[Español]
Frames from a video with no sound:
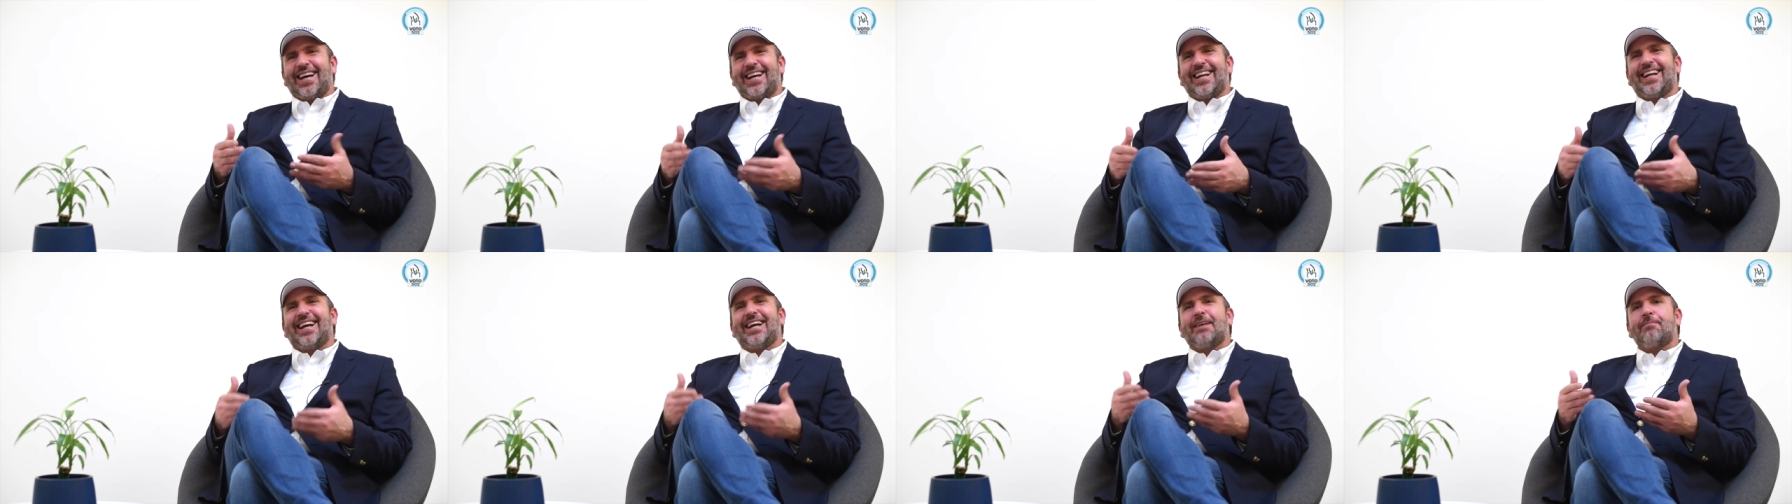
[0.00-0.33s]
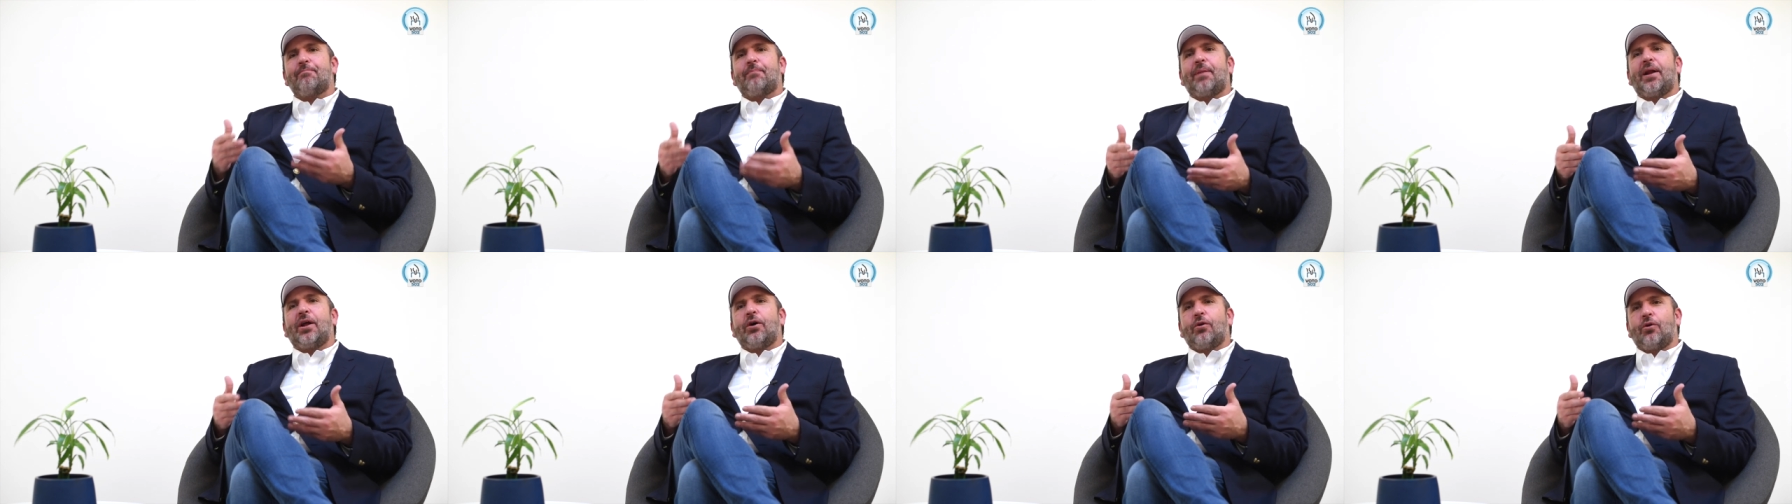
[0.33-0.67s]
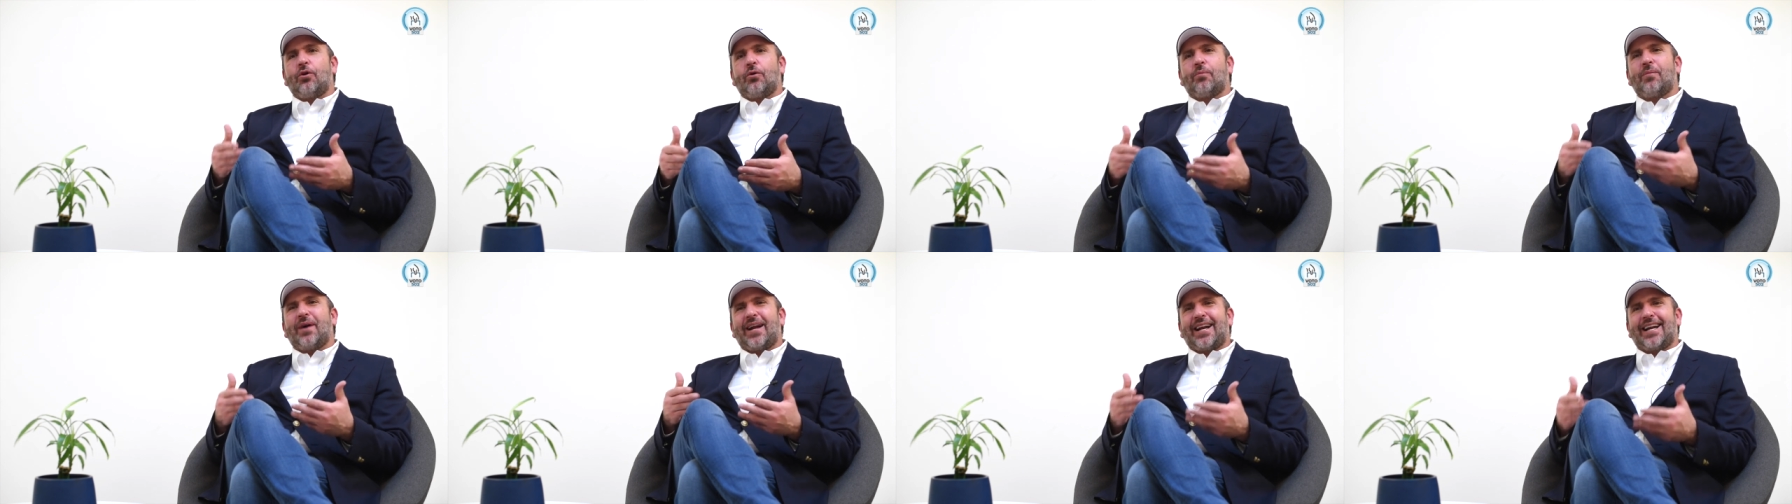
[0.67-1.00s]
generar empleo
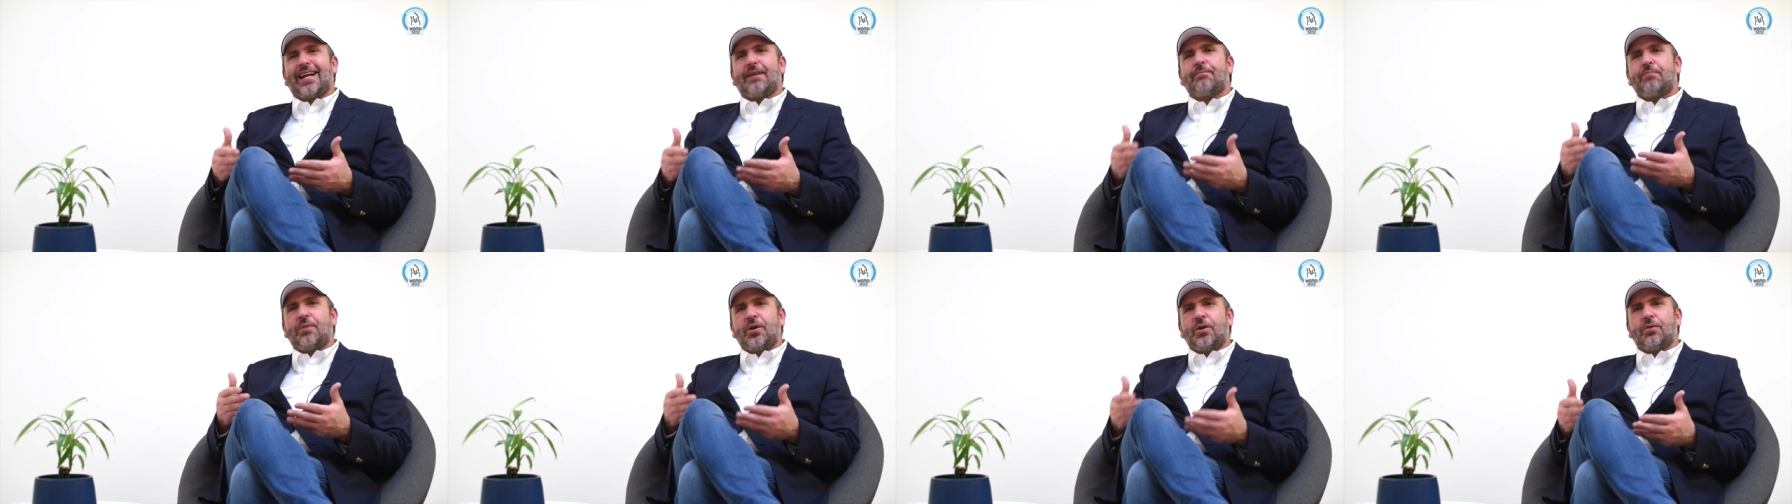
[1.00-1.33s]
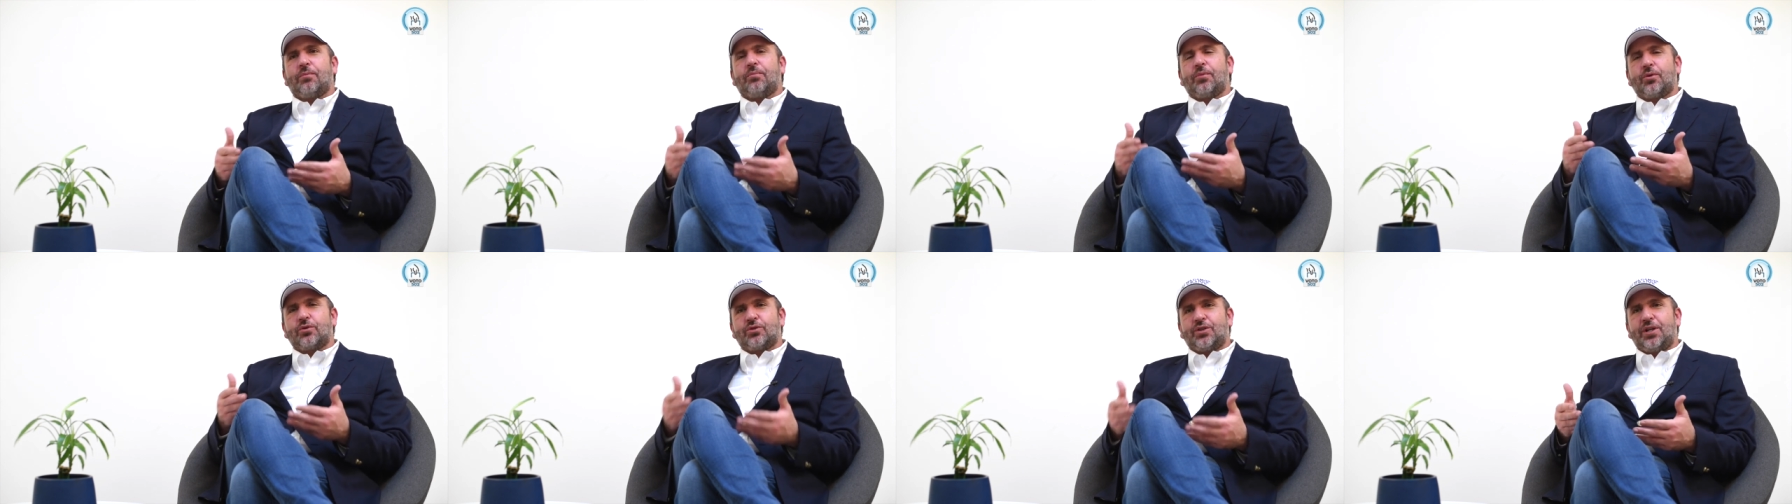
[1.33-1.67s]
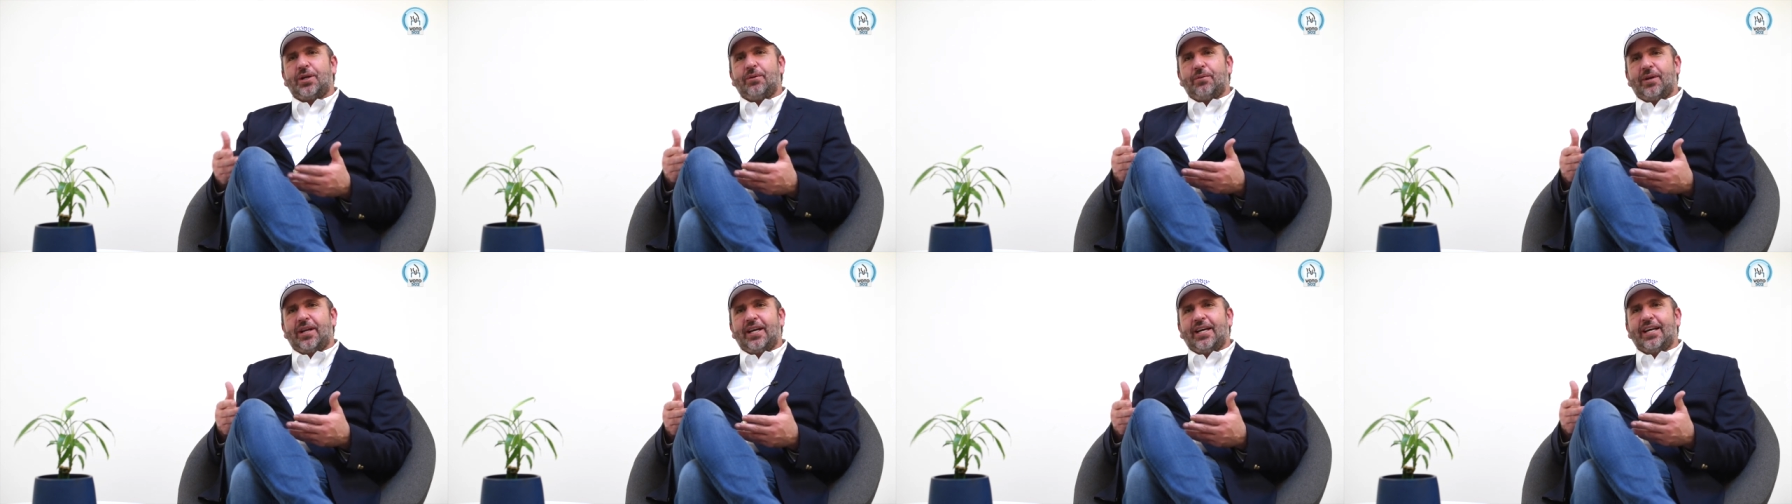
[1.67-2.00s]
lo más rápido
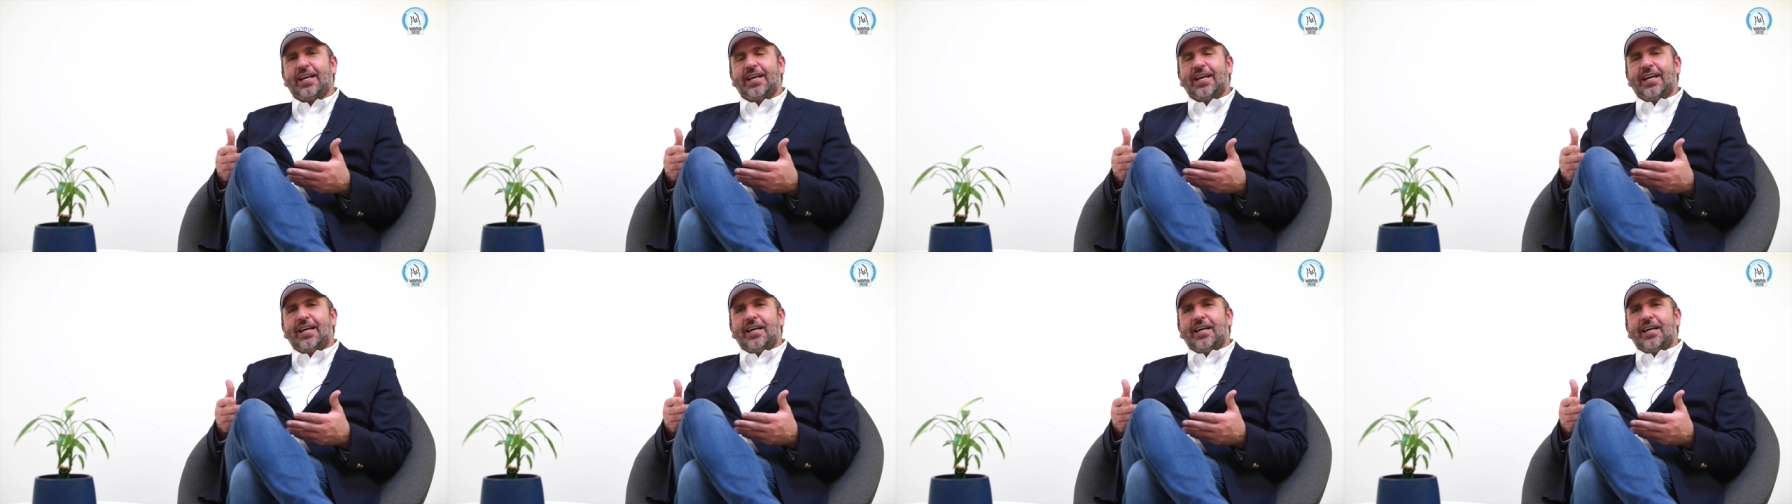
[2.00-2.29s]
posible